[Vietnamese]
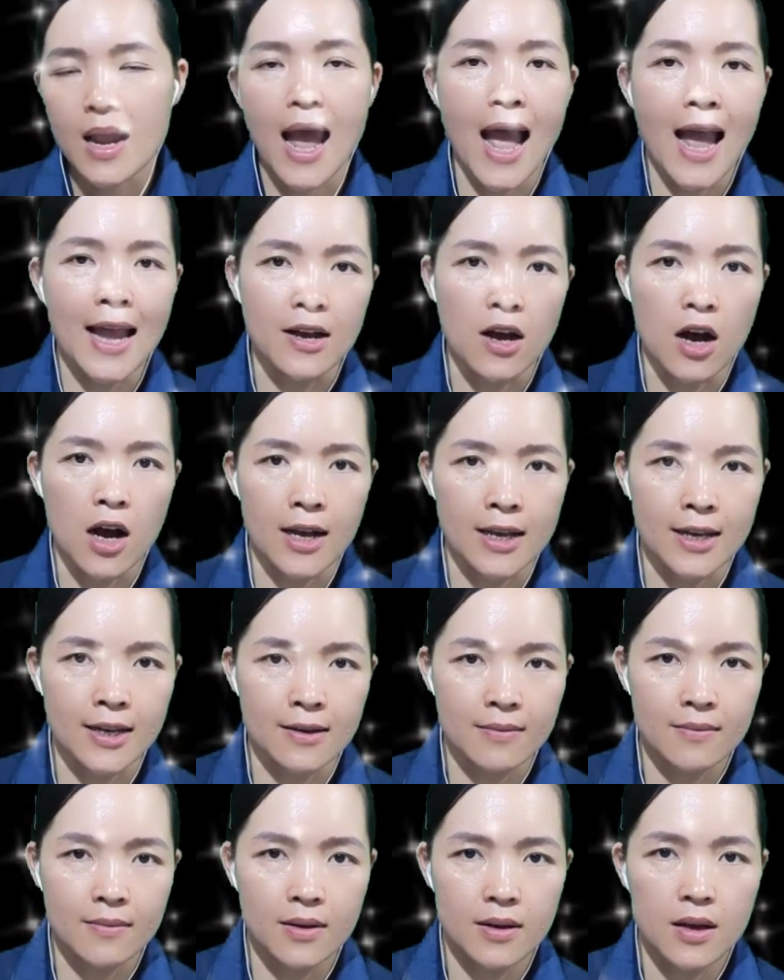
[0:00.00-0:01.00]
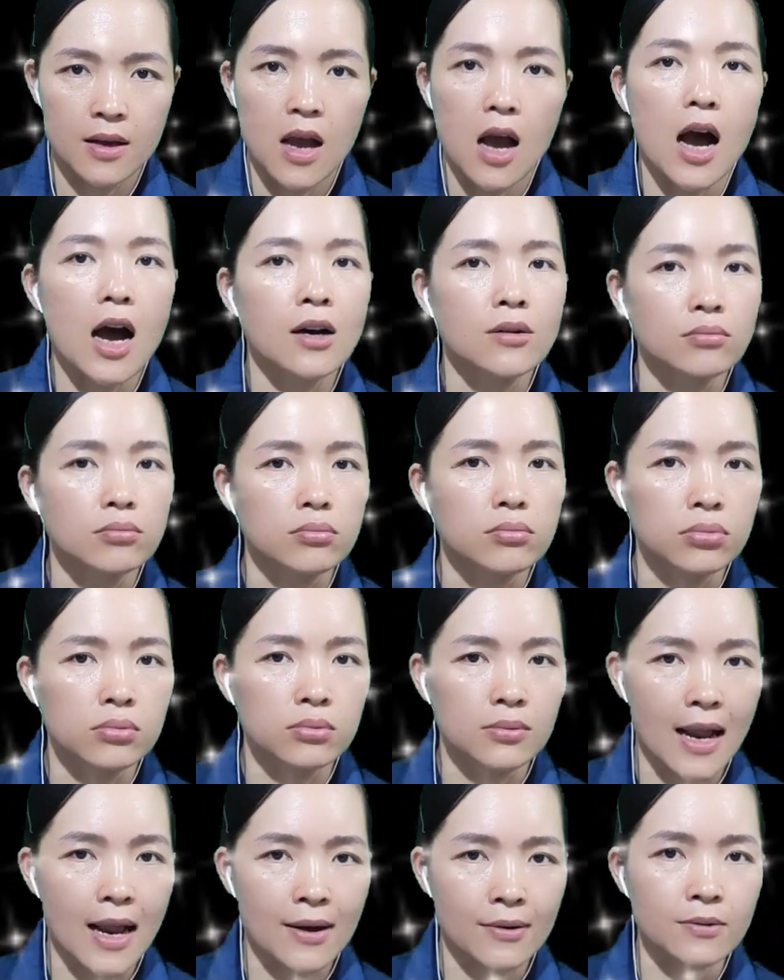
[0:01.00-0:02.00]
Ai hỏi,
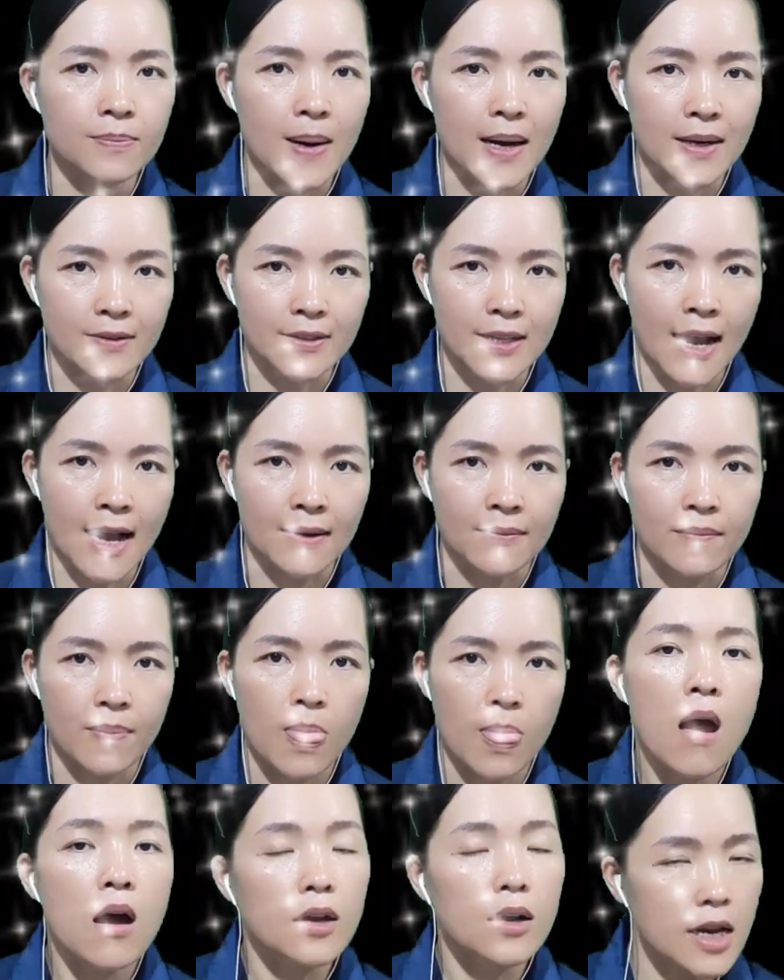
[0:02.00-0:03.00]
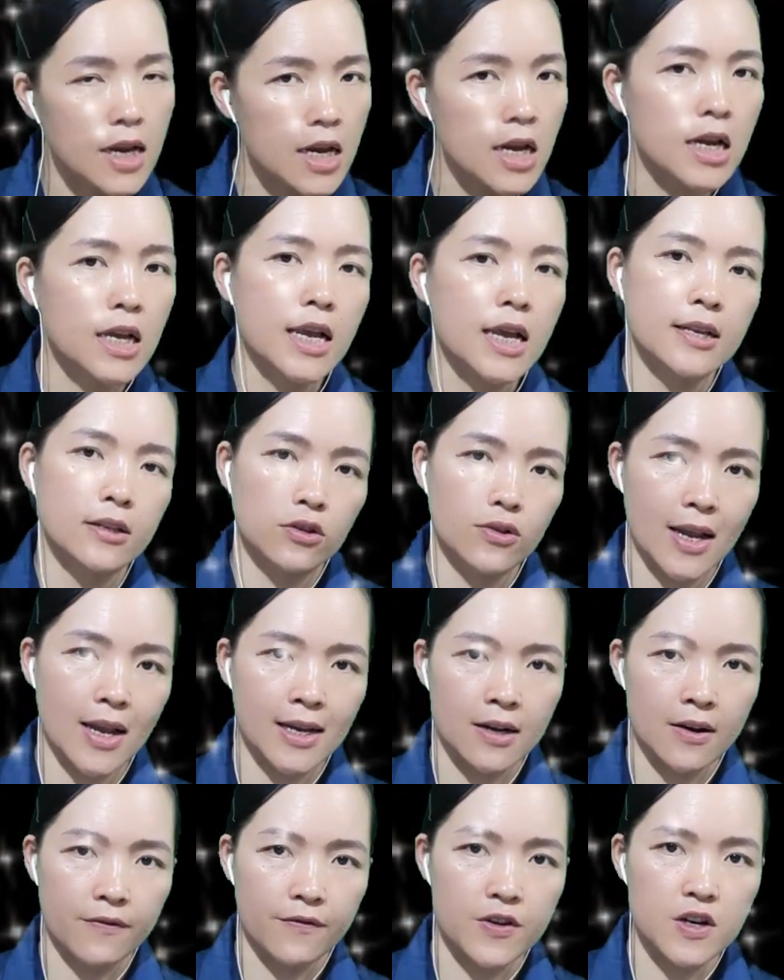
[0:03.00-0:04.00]
ông bảo rằng đi kinh doanh
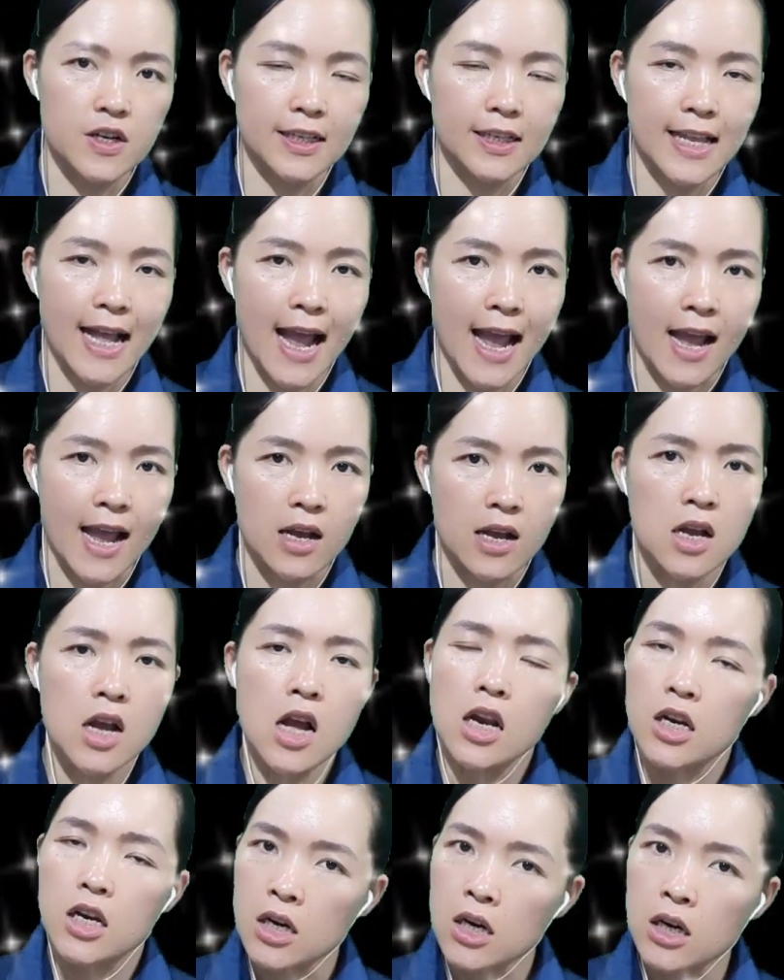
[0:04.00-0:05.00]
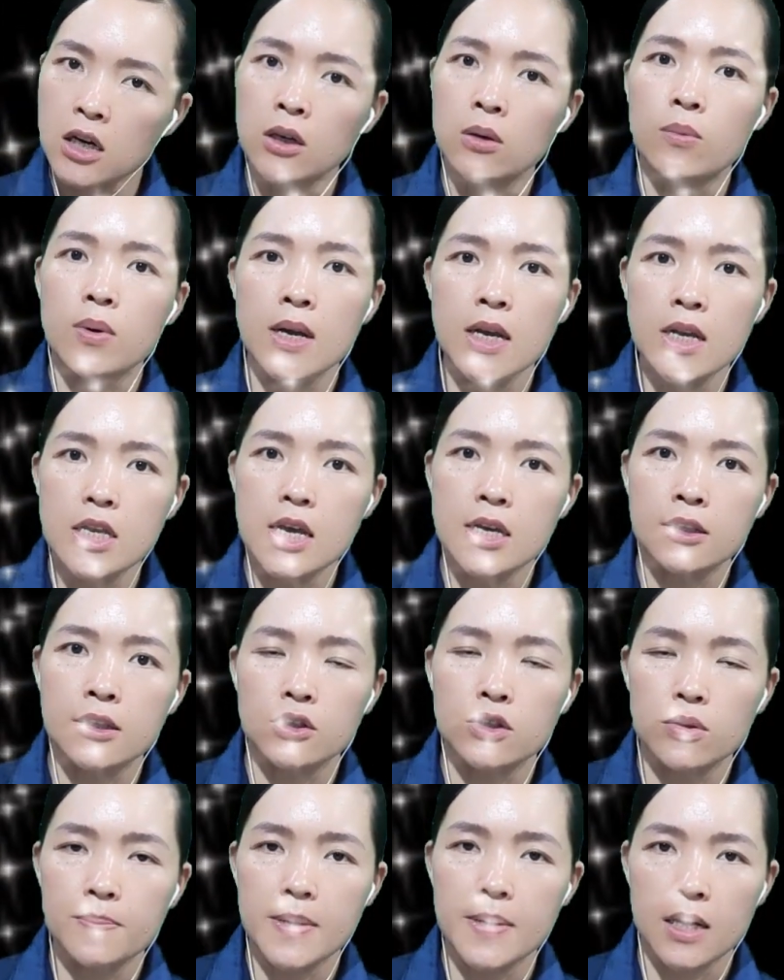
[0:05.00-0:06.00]
ở phương xa, được quý nhân
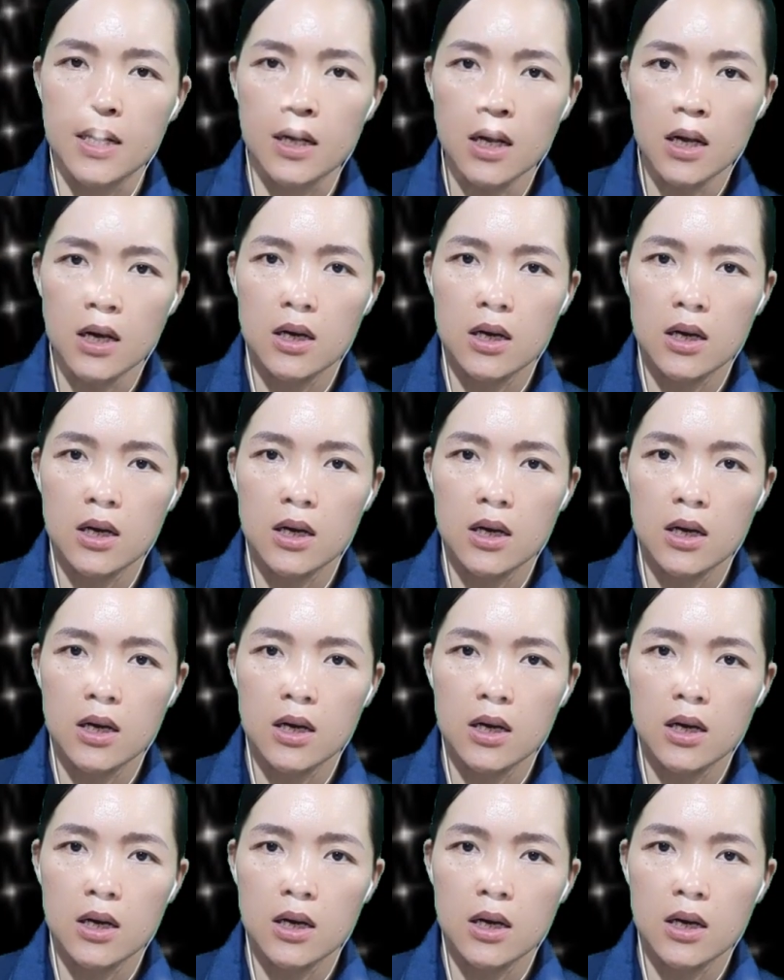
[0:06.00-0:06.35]
giúp đỡ.